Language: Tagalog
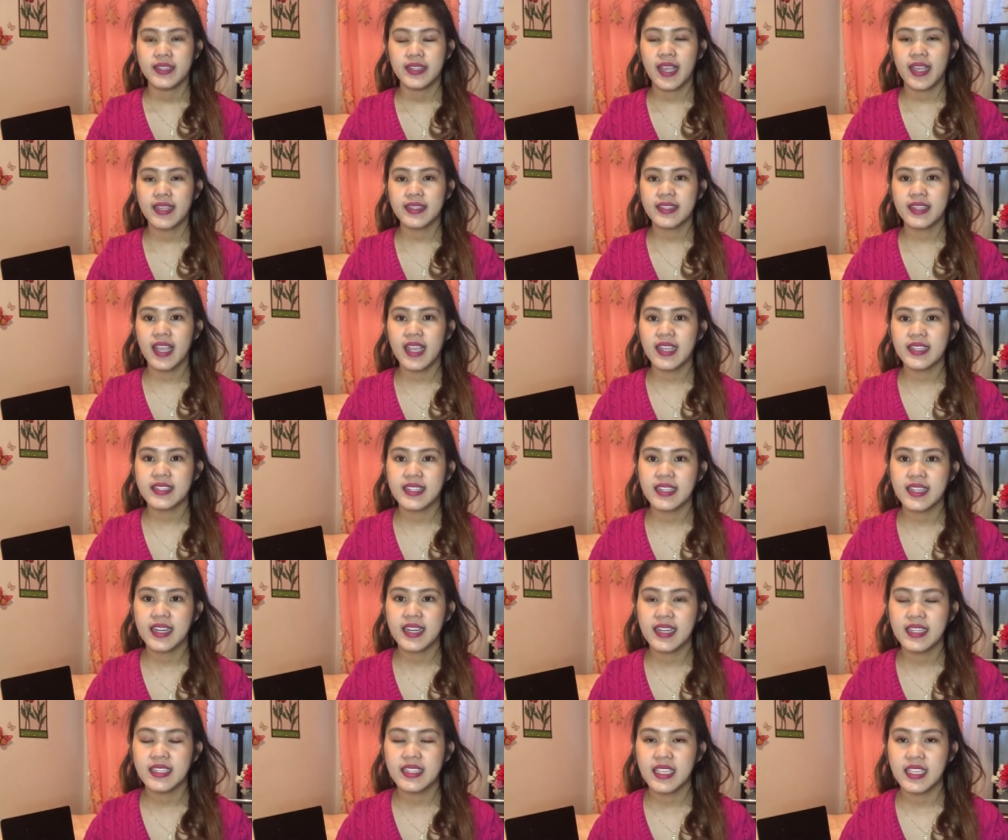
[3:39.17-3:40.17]
at
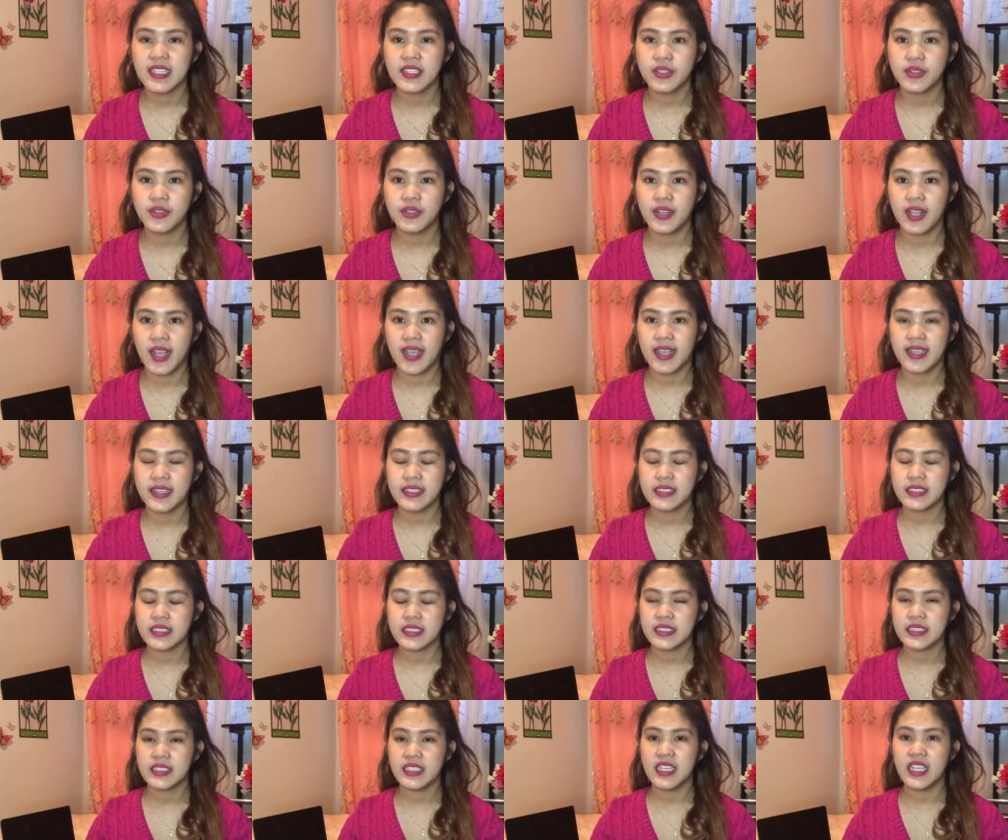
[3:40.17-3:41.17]
nakatira dito
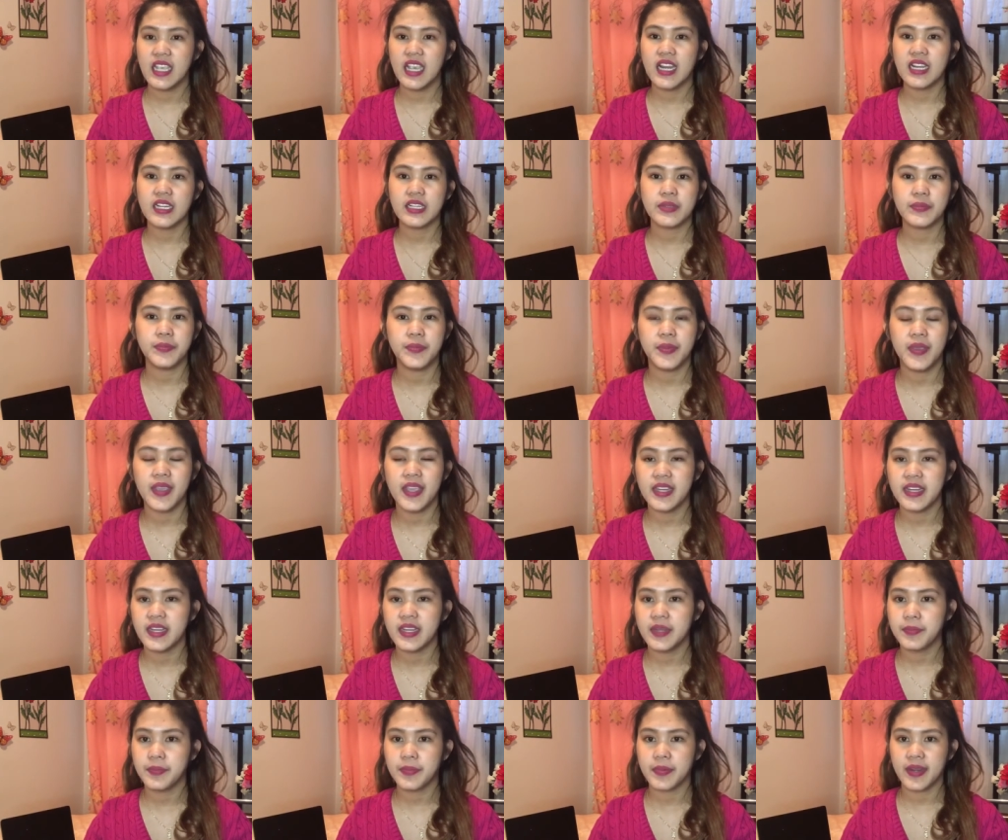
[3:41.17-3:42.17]
guys, they are
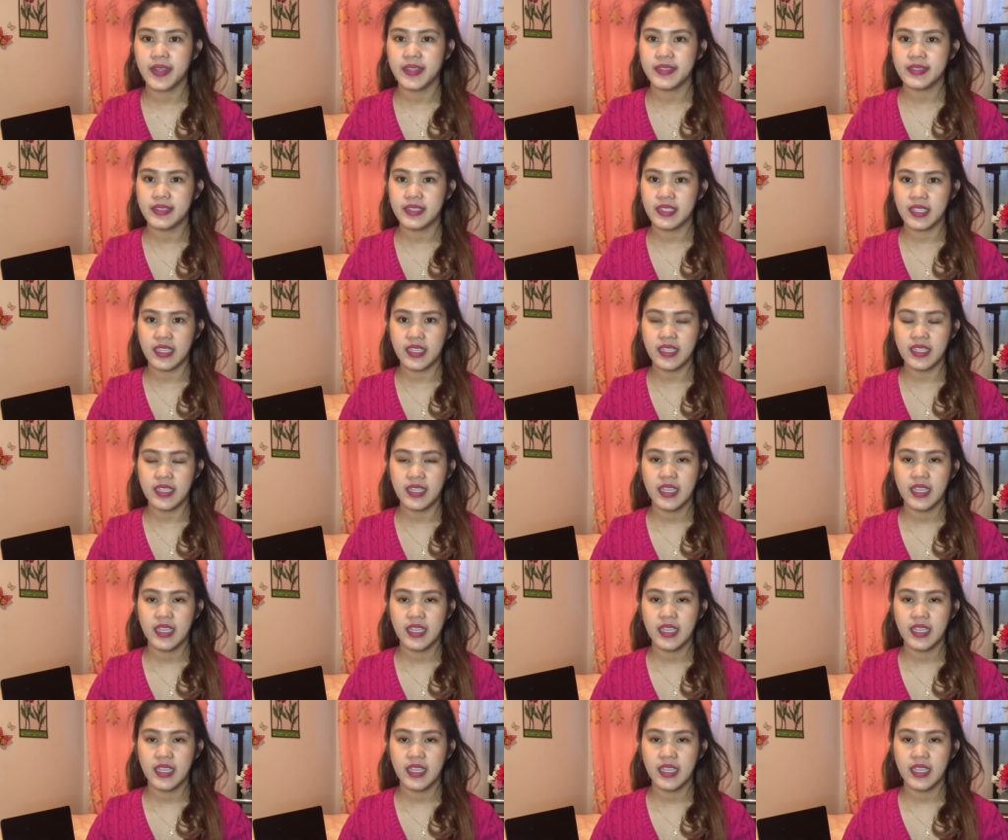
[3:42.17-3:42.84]
very friendly.